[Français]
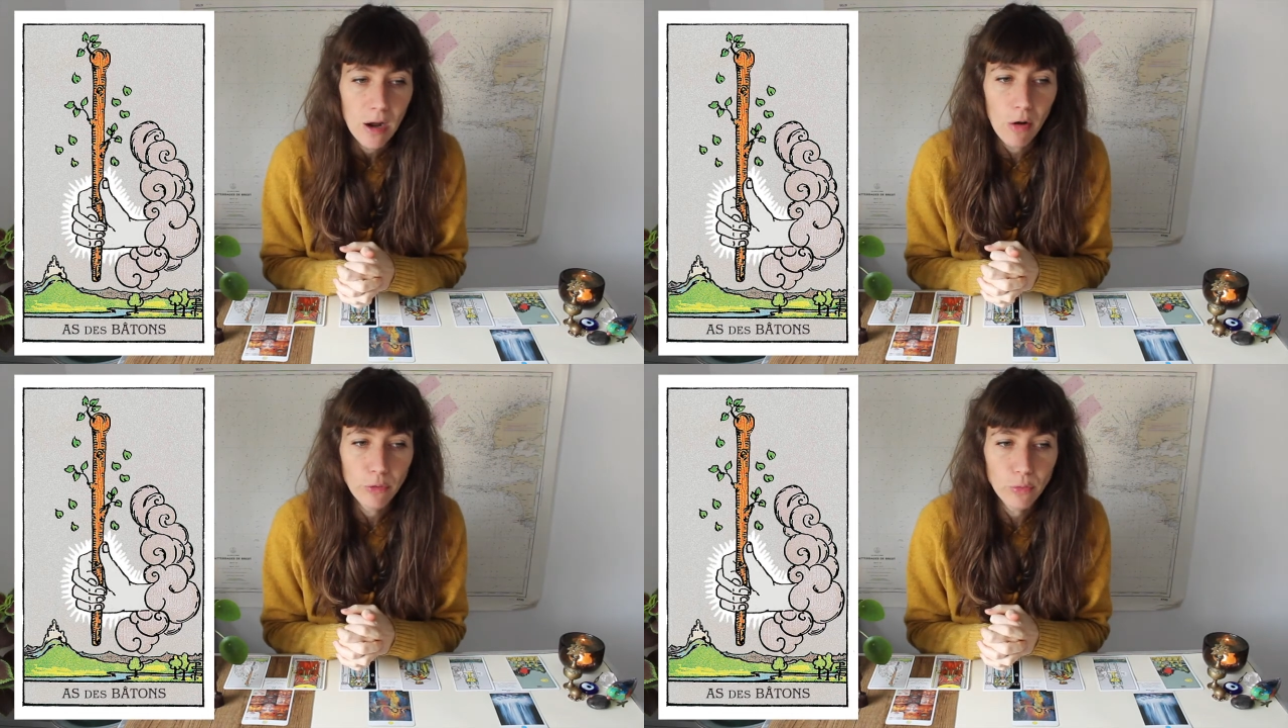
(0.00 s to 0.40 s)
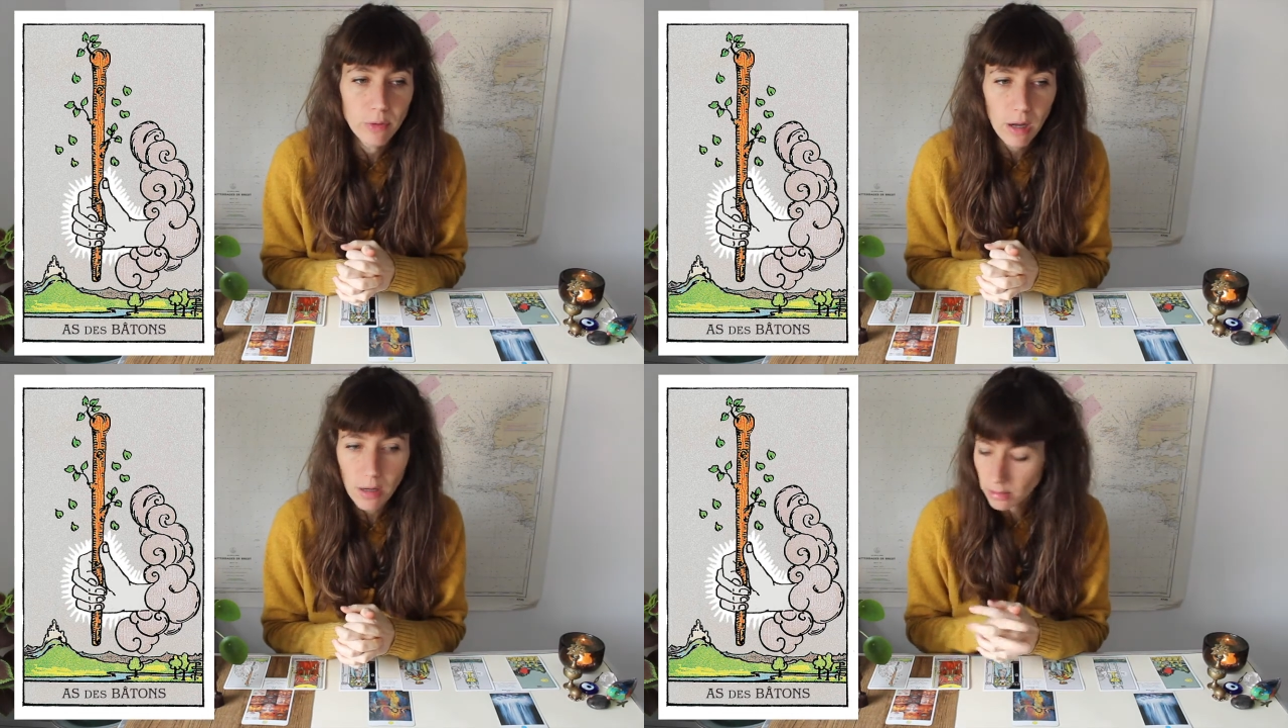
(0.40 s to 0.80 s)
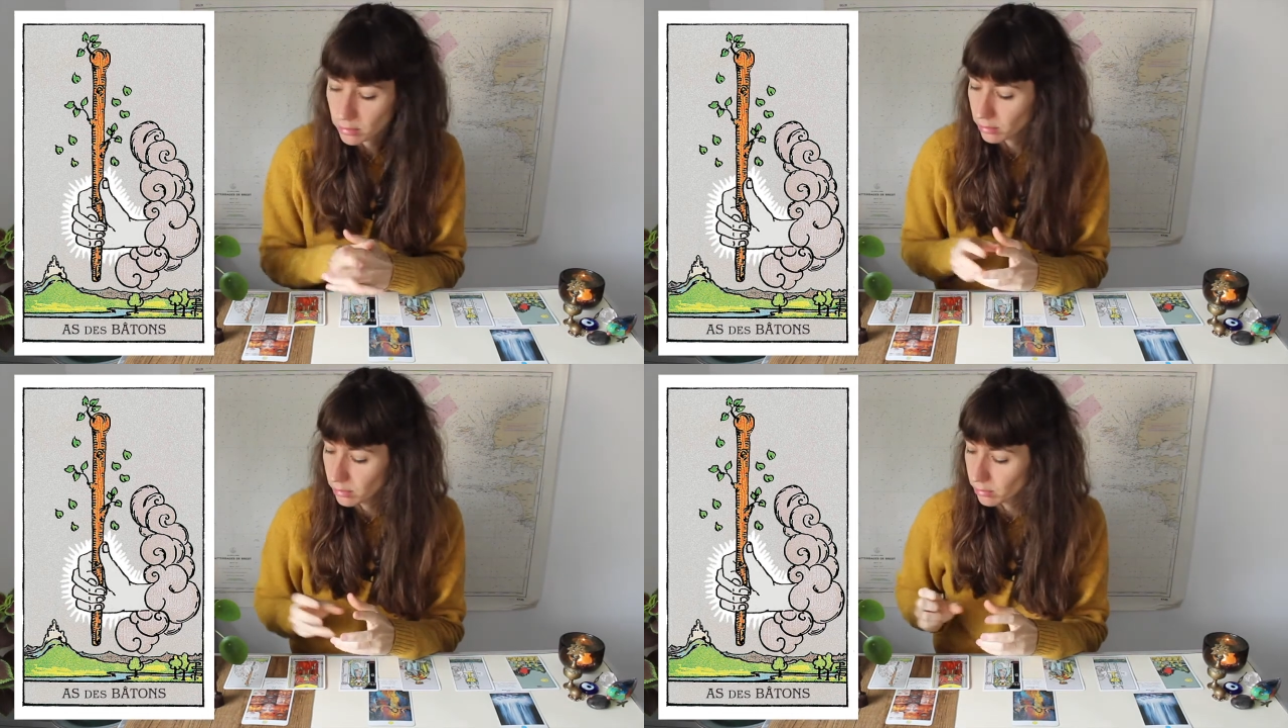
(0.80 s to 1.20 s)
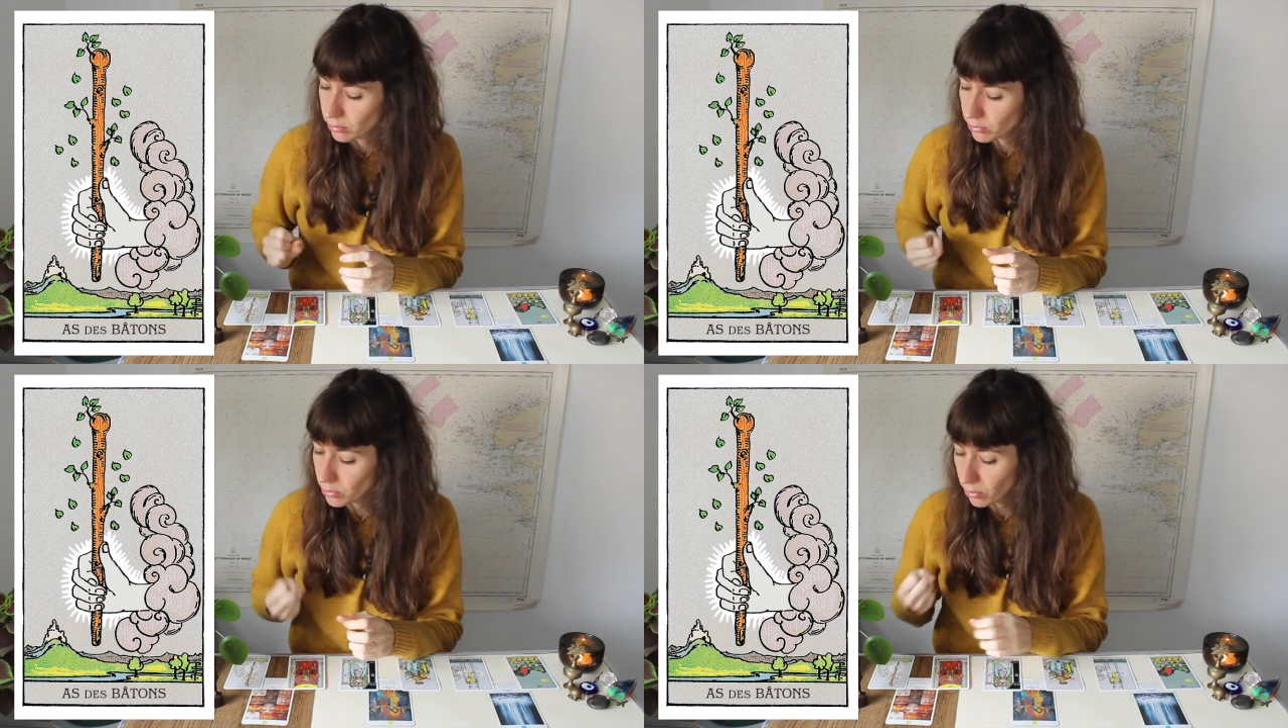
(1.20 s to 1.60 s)
En tout cas, euh,
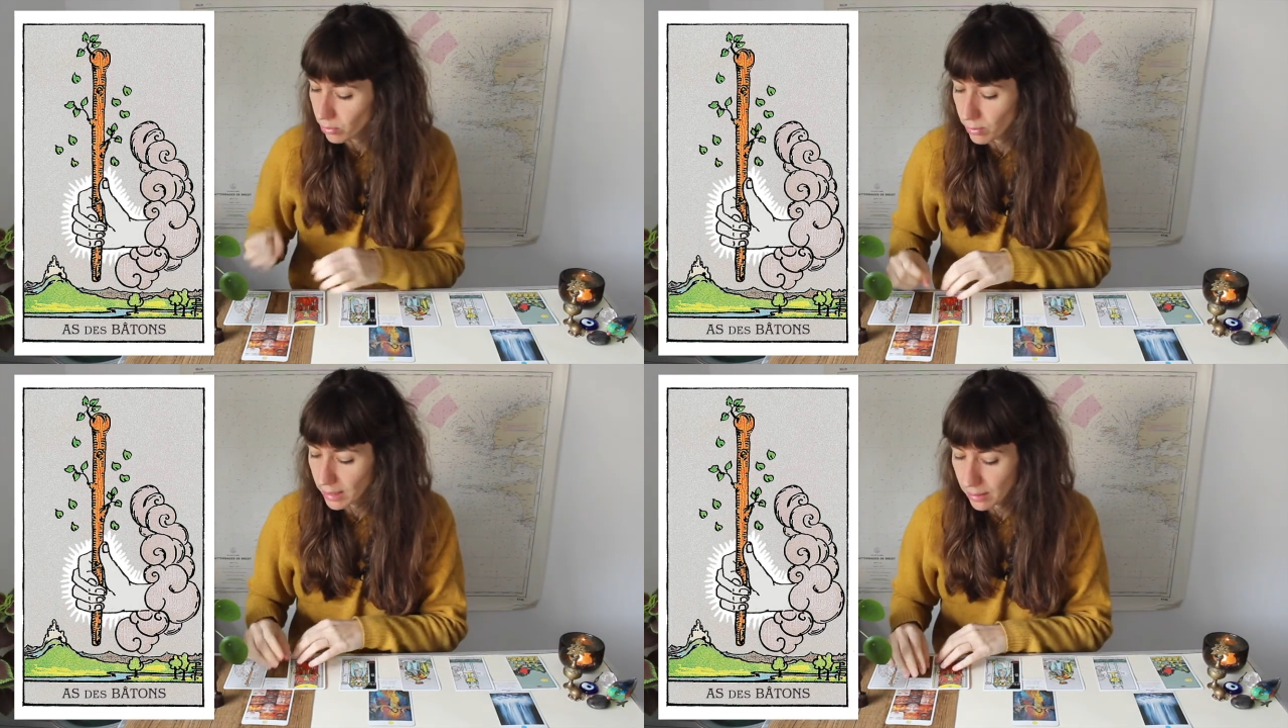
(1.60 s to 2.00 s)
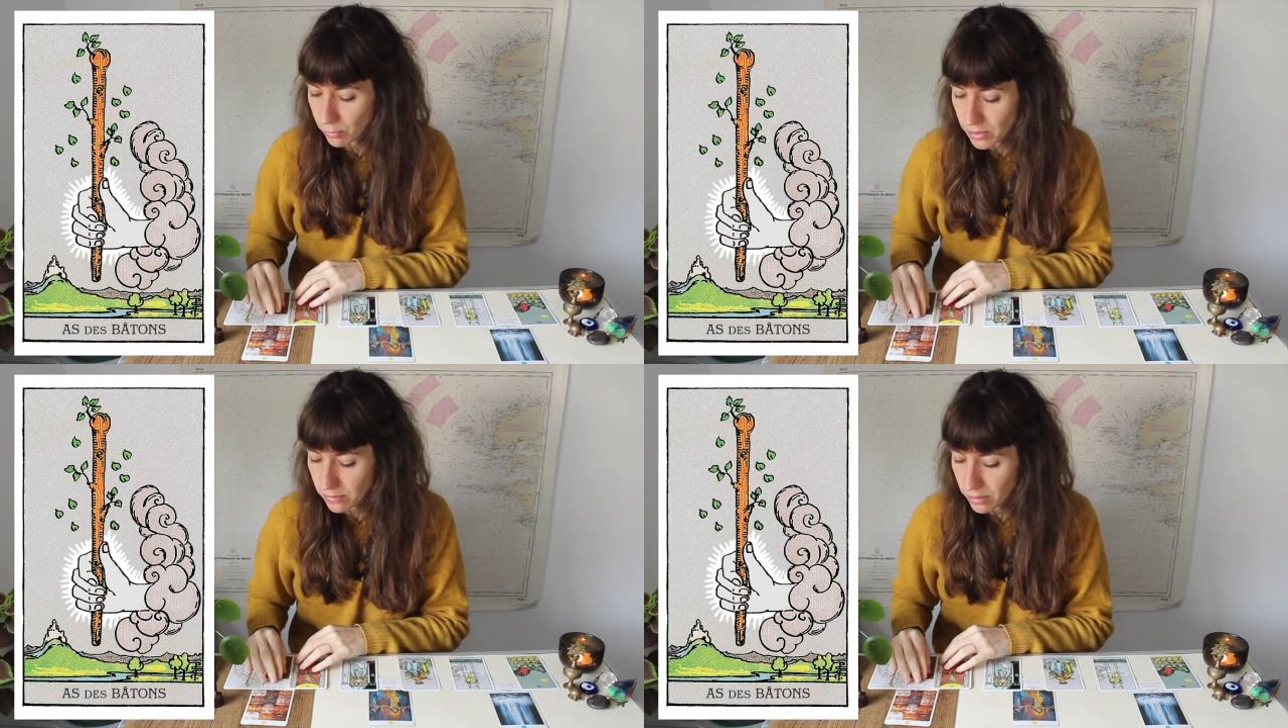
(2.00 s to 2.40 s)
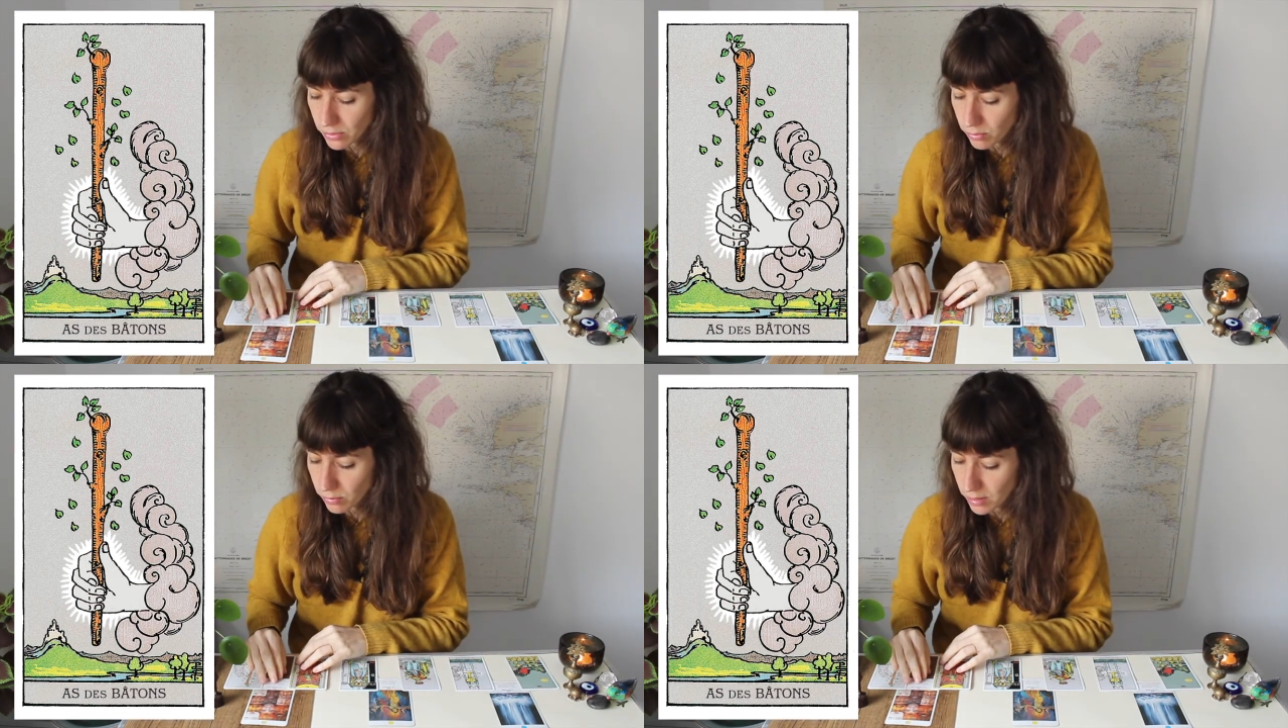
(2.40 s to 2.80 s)
on sent que ouais, la motivation,